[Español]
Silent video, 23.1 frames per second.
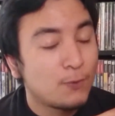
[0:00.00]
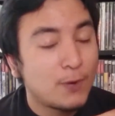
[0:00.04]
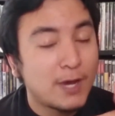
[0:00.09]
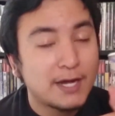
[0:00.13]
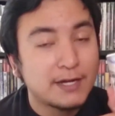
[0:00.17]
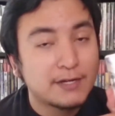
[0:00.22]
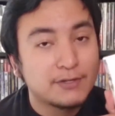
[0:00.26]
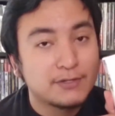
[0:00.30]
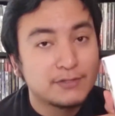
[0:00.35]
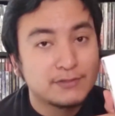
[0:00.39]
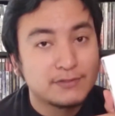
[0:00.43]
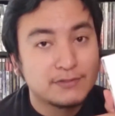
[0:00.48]

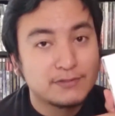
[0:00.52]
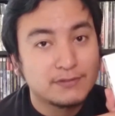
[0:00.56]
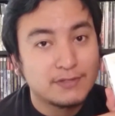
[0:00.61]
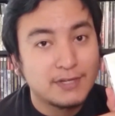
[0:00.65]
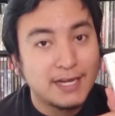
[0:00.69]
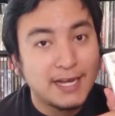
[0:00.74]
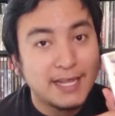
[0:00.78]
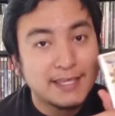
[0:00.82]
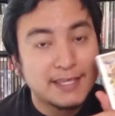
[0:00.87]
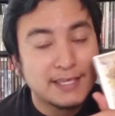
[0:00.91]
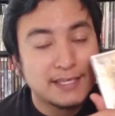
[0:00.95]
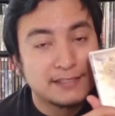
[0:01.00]

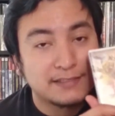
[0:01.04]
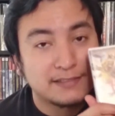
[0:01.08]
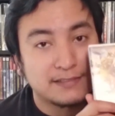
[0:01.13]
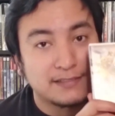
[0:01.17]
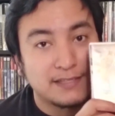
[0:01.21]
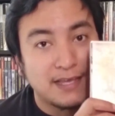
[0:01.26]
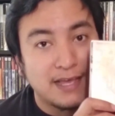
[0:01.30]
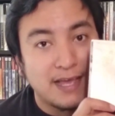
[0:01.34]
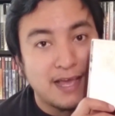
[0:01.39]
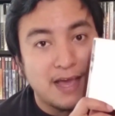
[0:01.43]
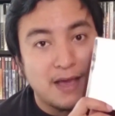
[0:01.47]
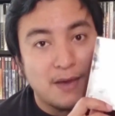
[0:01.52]
Warriors
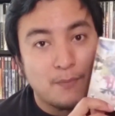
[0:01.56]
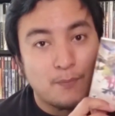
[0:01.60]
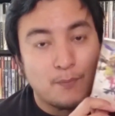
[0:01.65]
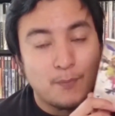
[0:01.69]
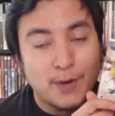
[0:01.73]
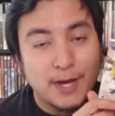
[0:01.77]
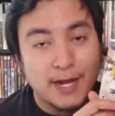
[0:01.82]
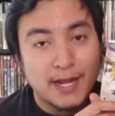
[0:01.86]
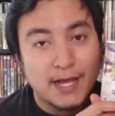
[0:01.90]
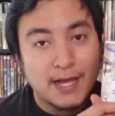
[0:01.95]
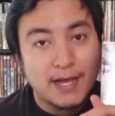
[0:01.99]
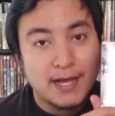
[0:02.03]
Legends
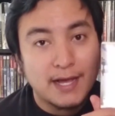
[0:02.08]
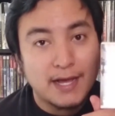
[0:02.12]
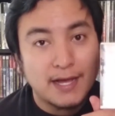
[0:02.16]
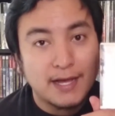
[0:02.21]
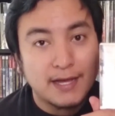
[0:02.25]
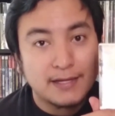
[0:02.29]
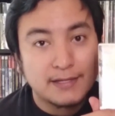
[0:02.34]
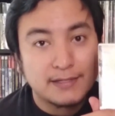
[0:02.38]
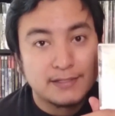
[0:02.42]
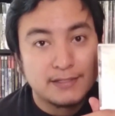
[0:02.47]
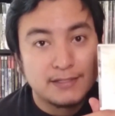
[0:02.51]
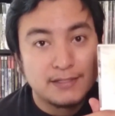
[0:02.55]

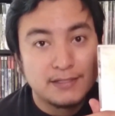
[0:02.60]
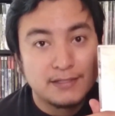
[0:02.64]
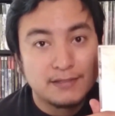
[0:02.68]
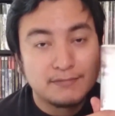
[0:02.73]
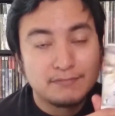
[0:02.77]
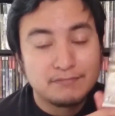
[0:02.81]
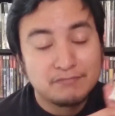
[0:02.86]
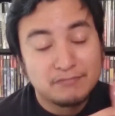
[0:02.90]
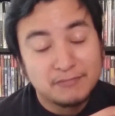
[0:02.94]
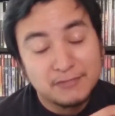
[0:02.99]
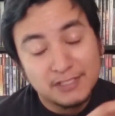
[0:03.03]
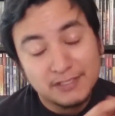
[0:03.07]
para
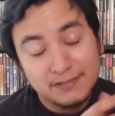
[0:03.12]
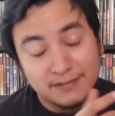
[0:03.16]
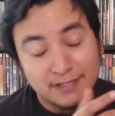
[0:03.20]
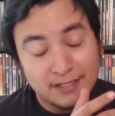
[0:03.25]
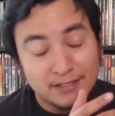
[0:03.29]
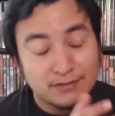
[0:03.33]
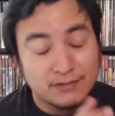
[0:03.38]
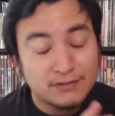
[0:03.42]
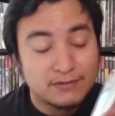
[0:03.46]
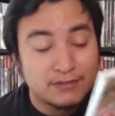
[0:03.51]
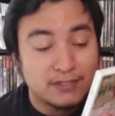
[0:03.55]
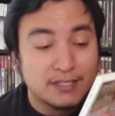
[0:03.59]

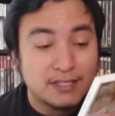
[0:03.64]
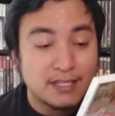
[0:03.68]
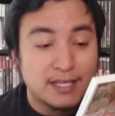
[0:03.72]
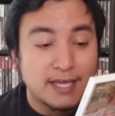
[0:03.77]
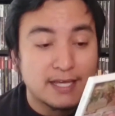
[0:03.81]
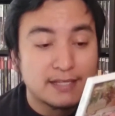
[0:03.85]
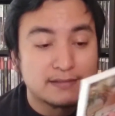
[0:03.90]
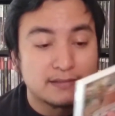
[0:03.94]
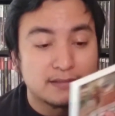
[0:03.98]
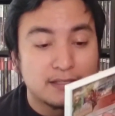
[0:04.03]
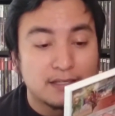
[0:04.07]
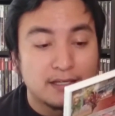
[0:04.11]
Nintendo
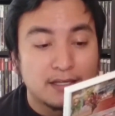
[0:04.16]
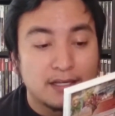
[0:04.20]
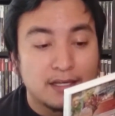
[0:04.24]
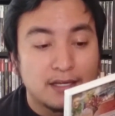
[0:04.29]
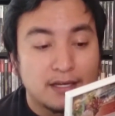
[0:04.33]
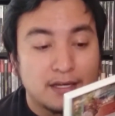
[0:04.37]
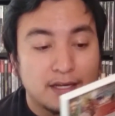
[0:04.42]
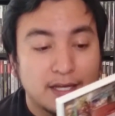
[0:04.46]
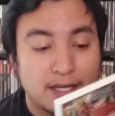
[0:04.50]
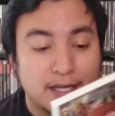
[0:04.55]
3DS.